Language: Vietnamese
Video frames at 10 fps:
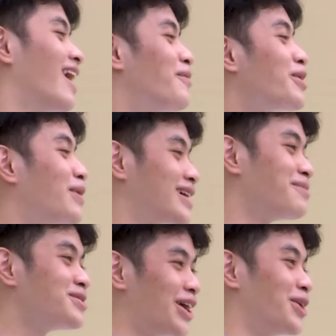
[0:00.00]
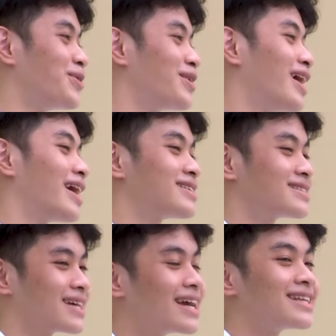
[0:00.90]
ở mức 7 8 triệu là
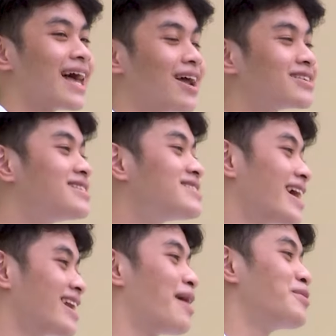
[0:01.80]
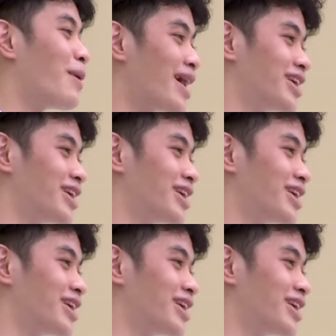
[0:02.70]
cây guitar đó chính xác là 13